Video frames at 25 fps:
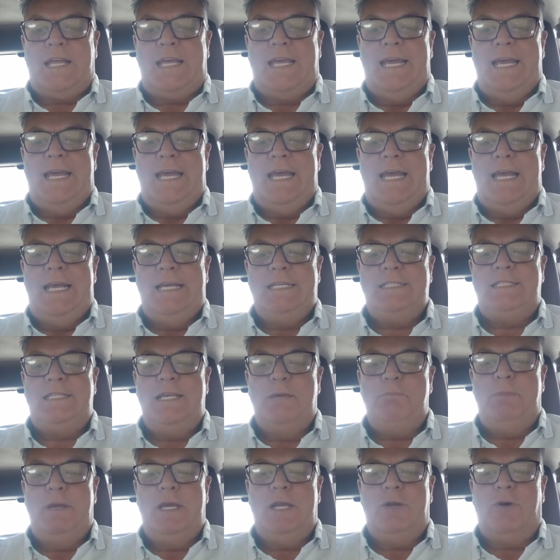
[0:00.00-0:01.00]
que
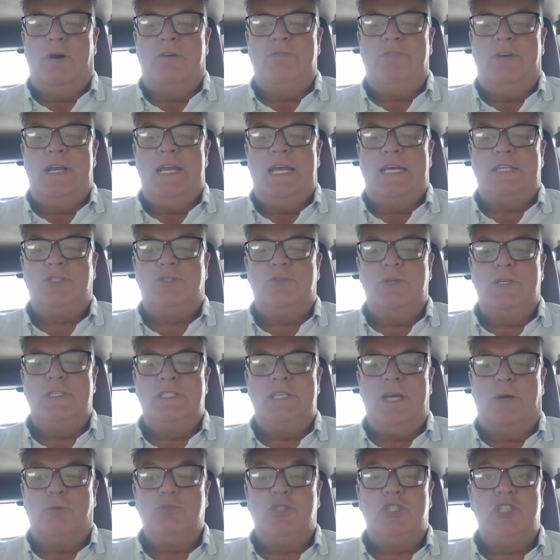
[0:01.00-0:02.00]
receberam
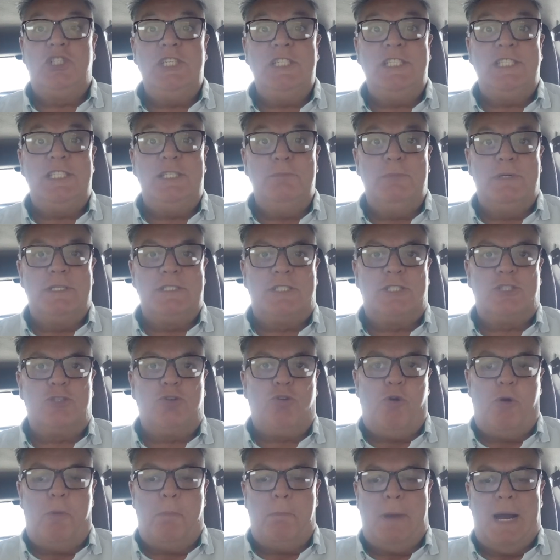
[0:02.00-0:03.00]
avaliações altíssimas
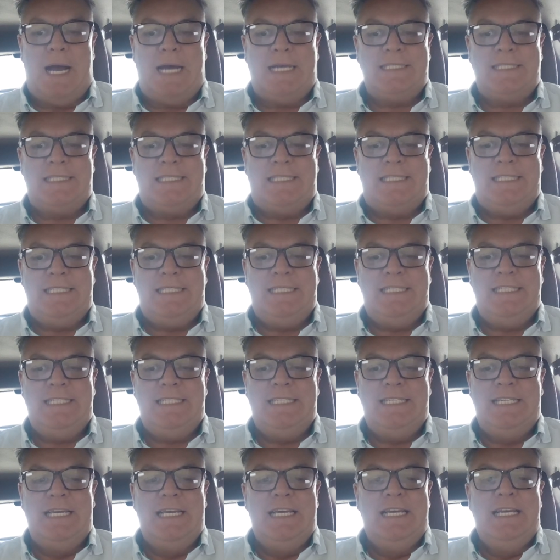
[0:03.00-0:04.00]
com
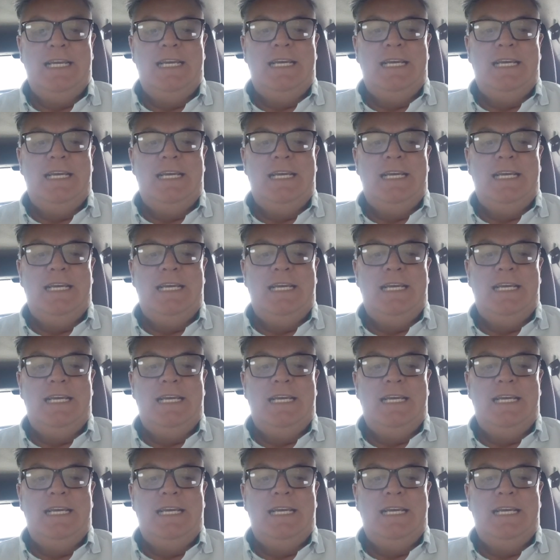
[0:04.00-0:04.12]
base